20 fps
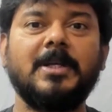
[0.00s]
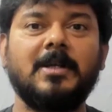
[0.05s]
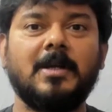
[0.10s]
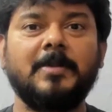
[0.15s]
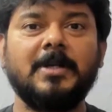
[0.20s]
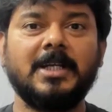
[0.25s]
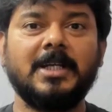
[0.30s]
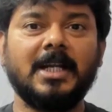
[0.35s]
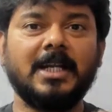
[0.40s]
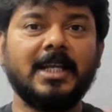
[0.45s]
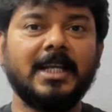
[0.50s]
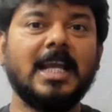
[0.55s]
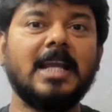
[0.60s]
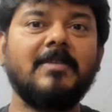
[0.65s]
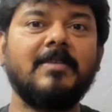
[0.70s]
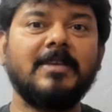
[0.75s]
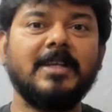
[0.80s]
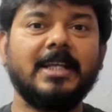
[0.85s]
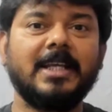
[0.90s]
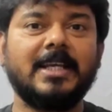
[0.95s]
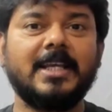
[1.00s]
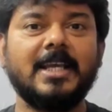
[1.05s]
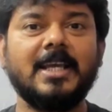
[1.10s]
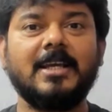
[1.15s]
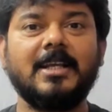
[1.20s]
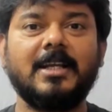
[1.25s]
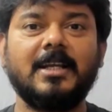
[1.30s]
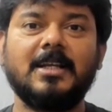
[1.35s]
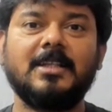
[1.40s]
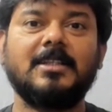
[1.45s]
ஐ மீன் என்ன கேள்வி நீங்க
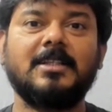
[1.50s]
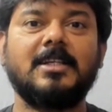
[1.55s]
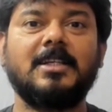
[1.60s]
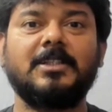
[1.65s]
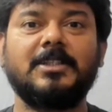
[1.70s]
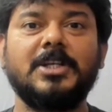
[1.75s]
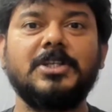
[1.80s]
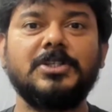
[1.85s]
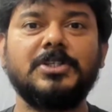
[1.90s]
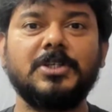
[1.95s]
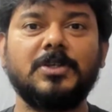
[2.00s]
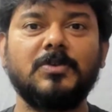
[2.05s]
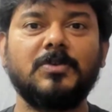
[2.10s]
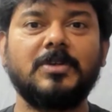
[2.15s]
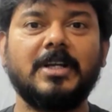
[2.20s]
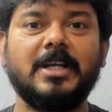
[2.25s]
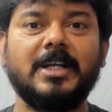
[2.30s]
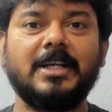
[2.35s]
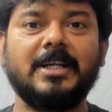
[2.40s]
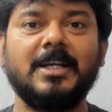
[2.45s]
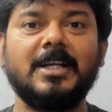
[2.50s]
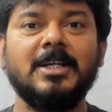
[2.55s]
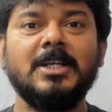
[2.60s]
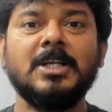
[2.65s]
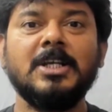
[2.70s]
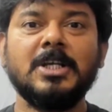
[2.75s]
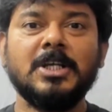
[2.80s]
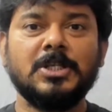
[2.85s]
கேட்குறீங்க அதை நான் தெரிஞ்சுக்கணும்னு நினைக்கிறேன்